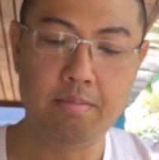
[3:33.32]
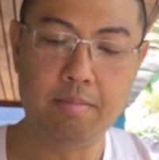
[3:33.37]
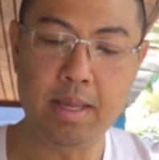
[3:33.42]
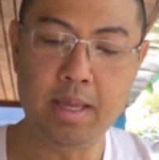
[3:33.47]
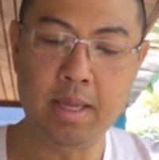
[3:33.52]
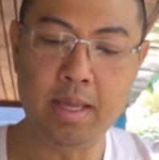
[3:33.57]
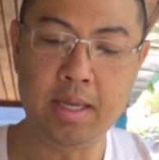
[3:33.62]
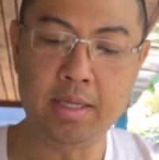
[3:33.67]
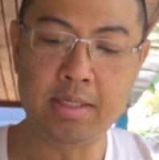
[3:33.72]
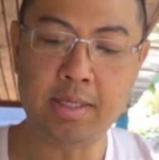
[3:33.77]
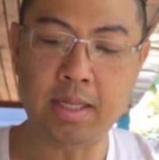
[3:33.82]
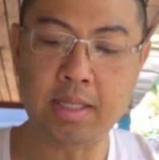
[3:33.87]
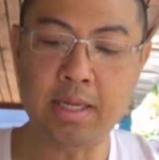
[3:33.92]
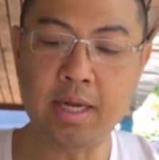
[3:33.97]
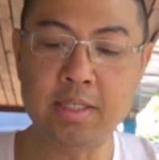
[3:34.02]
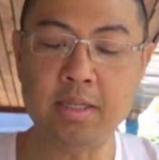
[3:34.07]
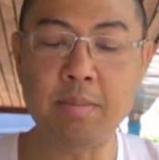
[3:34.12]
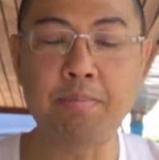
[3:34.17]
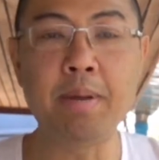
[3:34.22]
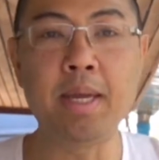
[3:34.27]
มีชัตเต
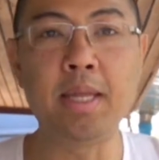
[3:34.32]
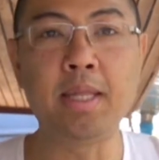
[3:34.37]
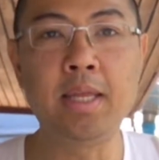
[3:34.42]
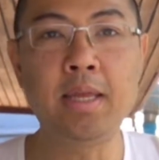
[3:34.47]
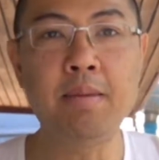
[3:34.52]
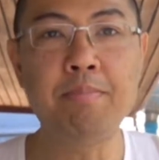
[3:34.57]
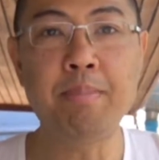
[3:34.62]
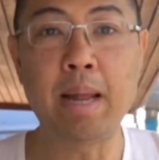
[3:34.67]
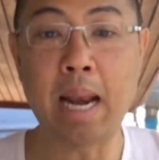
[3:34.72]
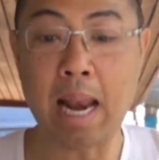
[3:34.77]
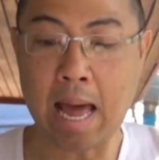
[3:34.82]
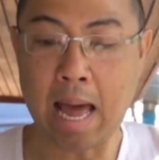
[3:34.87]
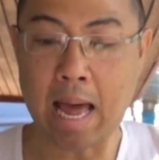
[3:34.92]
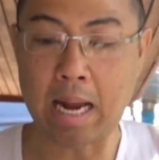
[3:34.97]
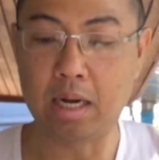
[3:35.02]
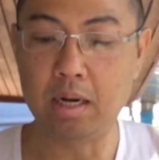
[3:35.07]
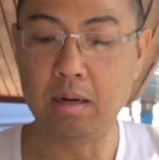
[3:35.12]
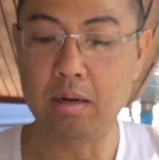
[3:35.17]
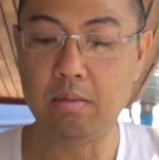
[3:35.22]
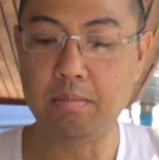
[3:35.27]
อร์สปีดที่ประหลา
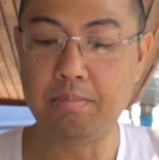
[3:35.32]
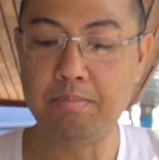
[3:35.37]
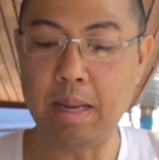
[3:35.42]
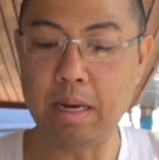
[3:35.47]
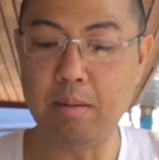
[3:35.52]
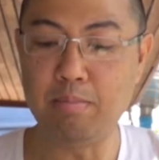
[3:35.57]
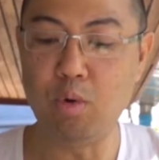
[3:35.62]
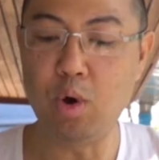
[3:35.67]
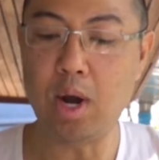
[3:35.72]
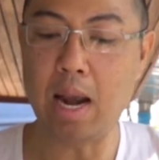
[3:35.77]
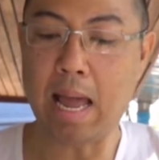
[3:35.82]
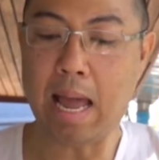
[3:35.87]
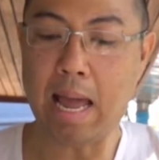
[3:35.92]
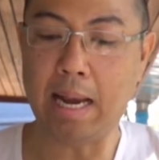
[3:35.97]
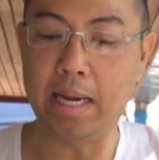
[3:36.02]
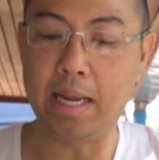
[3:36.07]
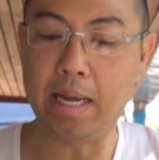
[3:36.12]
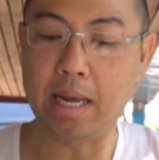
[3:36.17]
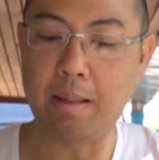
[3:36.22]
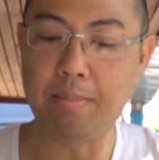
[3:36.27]
ดเป็นโบรา
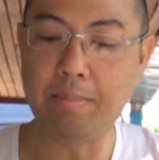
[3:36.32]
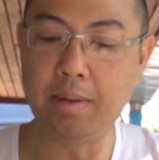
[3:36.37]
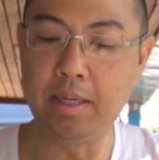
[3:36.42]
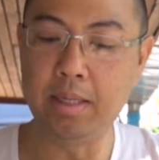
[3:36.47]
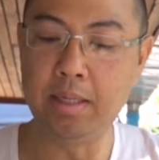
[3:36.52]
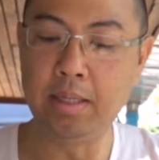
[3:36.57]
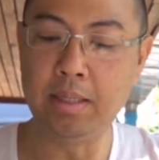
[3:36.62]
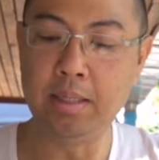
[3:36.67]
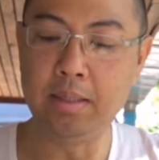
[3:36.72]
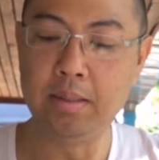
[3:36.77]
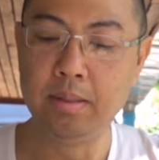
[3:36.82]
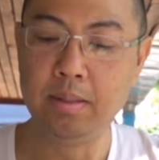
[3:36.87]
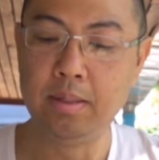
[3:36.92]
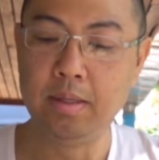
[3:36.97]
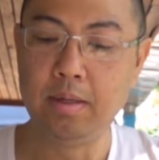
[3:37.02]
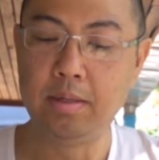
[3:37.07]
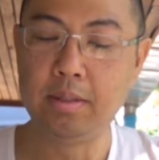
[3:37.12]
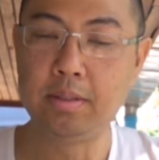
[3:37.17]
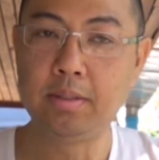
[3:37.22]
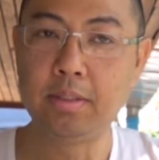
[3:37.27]
ณนะครับ คือ
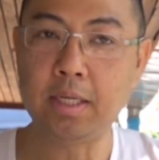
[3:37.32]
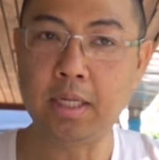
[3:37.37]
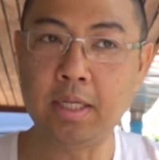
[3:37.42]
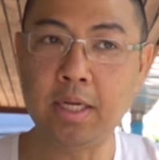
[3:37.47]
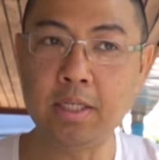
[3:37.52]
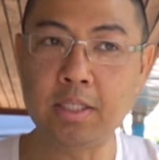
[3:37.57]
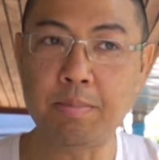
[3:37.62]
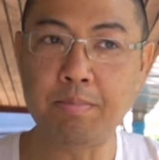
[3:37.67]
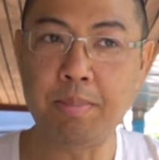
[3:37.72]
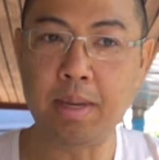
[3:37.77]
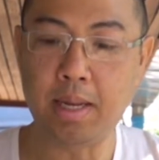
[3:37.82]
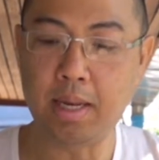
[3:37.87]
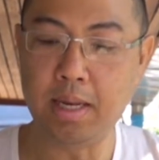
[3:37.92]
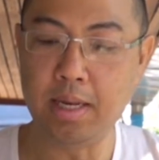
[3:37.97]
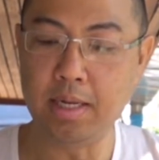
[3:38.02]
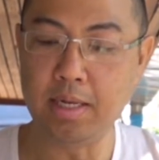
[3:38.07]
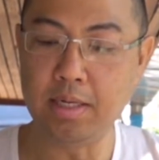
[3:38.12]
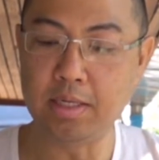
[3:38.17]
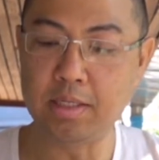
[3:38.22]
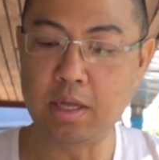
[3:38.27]
ชัตเตอร์สปีด
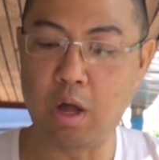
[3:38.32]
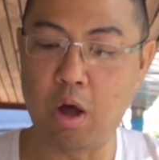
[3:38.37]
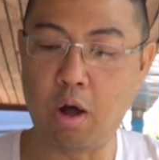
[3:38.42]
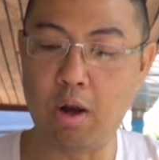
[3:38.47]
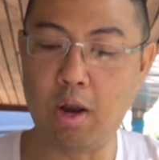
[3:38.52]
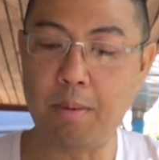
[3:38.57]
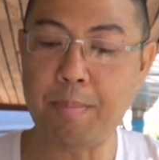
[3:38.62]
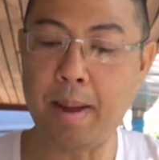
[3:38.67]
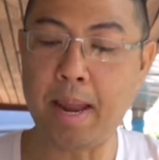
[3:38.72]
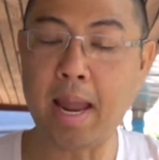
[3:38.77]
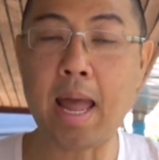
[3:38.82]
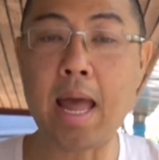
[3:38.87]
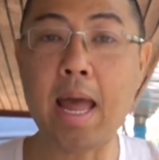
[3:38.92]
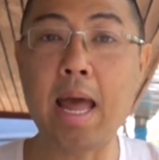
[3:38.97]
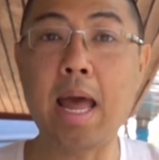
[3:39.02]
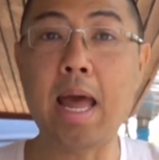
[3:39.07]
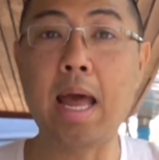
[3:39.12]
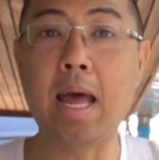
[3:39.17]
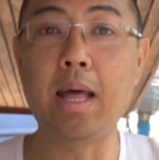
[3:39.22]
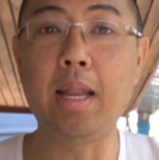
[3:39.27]
1 2 แล้วไป
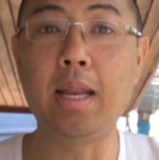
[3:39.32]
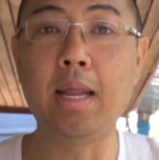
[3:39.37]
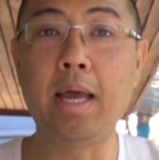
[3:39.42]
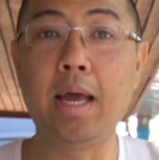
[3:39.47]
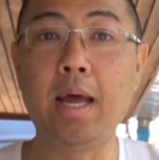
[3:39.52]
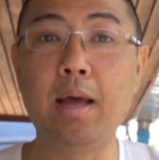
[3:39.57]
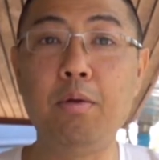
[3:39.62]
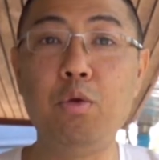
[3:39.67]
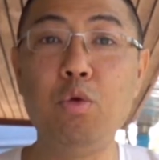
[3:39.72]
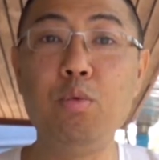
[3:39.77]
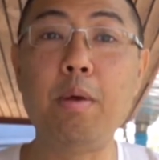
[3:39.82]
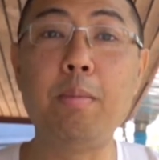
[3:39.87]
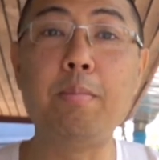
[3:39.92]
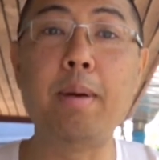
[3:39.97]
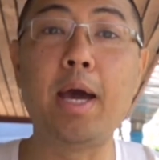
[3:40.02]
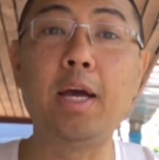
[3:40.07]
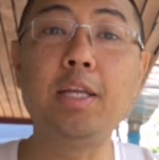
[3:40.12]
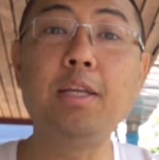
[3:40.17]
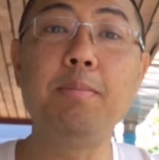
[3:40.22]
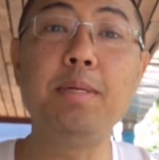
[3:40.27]
5 นะฮะรุ่นให
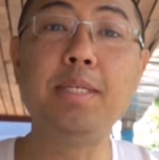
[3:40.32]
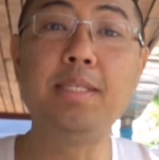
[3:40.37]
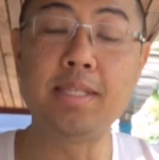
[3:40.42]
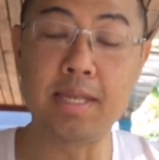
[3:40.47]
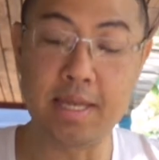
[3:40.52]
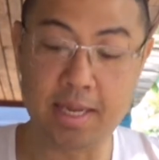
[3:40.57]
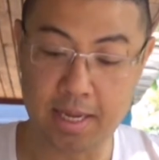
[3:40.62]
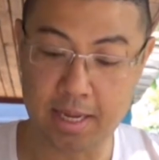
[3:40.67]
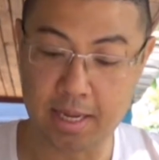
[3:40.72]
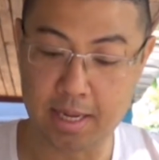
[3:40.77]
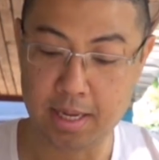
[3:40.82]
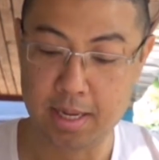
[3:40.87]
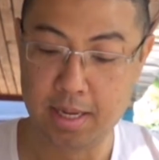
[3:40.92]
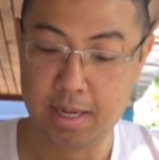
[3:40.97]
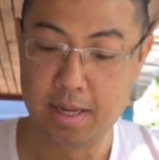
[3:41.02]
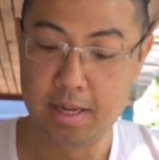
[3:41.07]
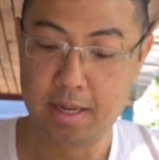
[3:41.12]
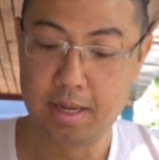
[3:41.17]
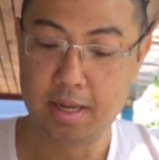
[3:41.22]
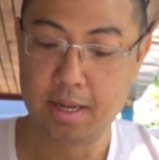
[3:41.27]
ม่ๆก็จะเป็น
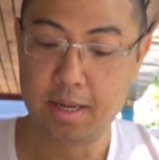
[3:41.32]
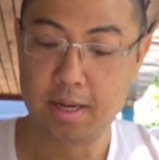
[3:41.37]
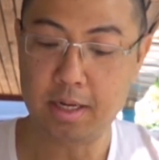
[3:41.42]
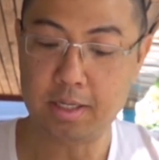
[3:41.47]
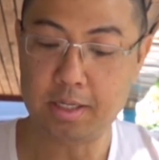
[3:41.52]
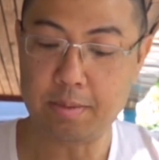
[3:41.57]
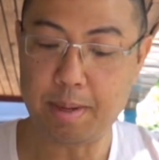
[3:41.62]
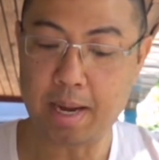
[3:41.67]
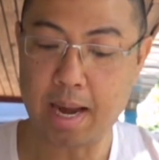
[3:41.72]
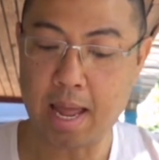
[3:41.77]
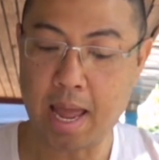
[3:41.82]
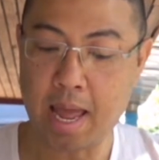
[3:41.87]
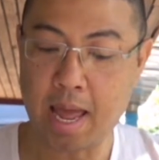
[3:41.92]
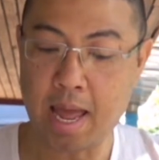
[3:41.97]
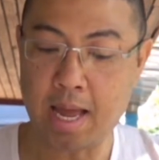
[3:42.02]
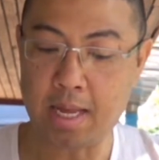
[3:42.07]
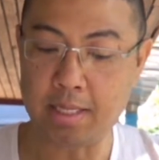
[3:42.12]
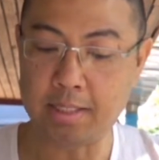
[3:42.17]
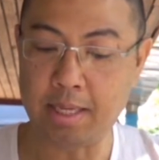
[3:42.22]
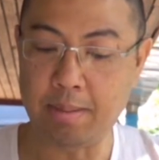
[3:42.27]
4 ก็จะเป็น
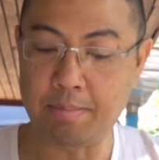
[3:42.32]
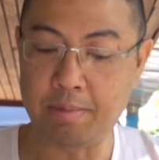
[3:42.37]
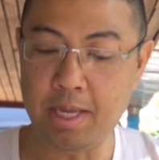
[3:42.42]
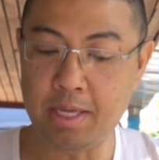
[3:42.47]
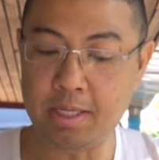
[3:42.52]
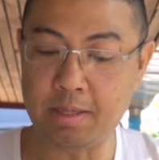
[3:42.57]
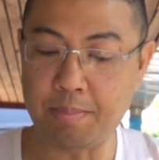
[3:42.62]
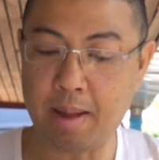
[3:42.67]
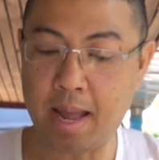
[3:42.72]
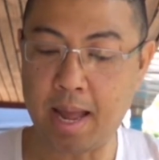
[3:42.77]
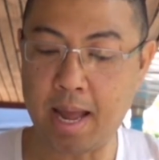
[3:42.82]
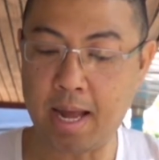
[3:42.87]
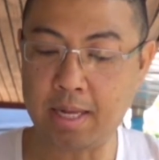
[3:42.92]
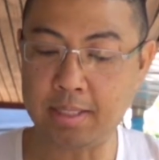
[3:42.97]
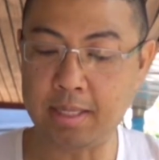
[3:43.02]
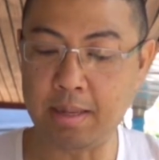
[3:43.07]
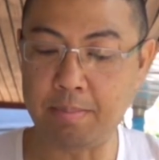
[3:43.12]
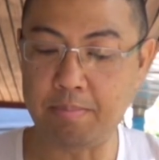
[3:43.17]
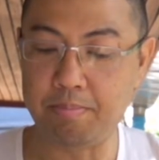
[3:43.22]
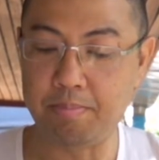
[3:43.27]
5 10 25
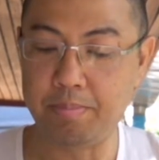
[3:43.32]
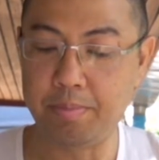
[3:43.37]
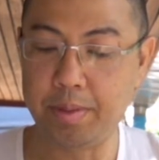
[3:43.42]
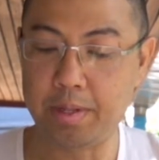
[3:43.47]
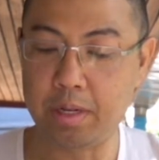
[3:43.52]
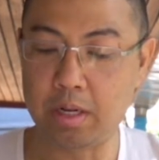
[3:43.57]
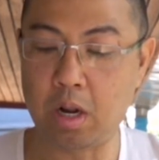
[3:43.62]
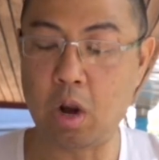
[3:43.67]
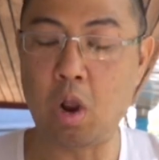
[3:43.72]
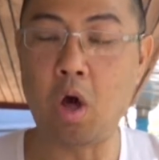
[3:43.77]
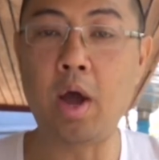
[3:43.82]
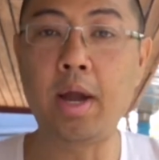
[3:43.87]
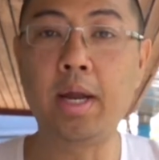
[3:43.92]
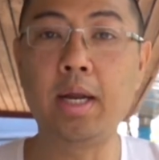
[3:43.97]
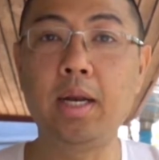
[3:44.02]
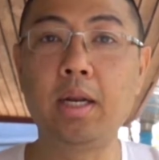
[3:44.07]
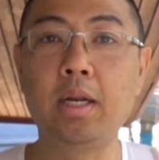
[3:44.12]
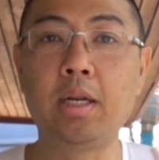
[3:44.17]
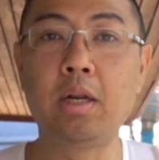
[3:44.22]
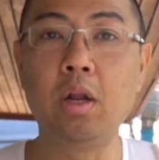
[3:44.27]
50
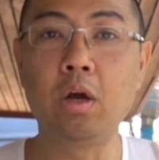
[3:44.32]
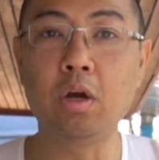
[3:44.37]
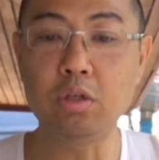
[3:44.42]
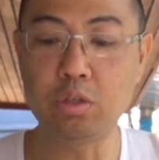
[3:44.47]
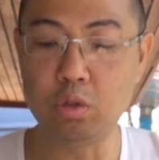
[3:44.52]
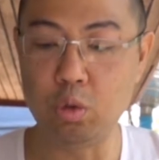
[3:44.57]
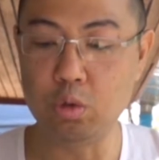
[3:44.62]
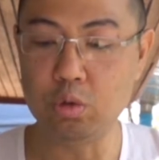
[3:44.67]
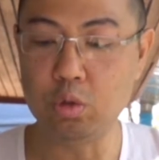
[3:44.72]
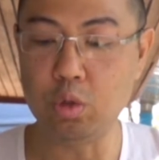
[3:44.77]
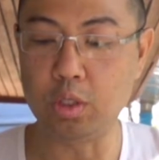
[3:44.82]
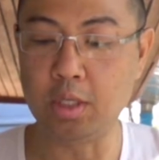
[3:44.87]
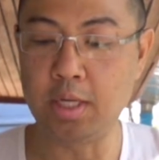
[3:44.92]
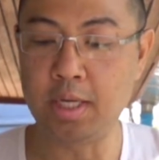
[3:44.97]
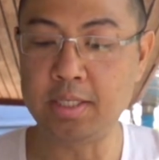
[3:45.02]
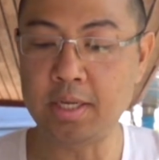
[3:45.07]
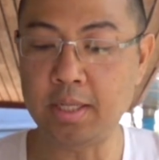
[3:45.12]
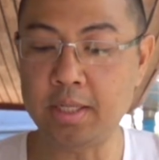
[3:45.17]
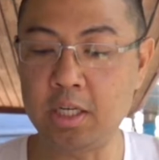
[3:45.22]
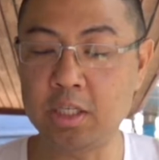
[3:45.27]
100 แล้วก็สูงสุด
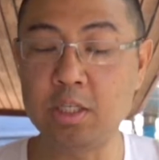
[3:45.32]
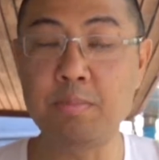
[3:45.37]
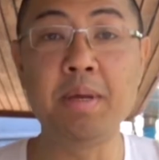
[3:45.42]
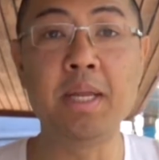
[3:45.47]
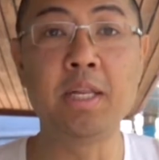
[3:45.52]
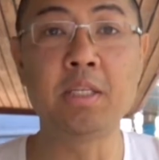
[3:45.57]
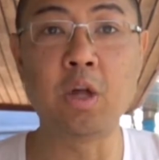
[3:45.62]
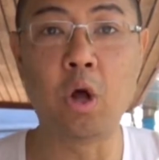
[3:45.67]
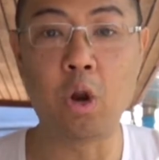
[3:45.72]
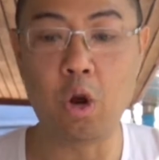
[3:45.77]
ที่ชัตเตอร์สปีด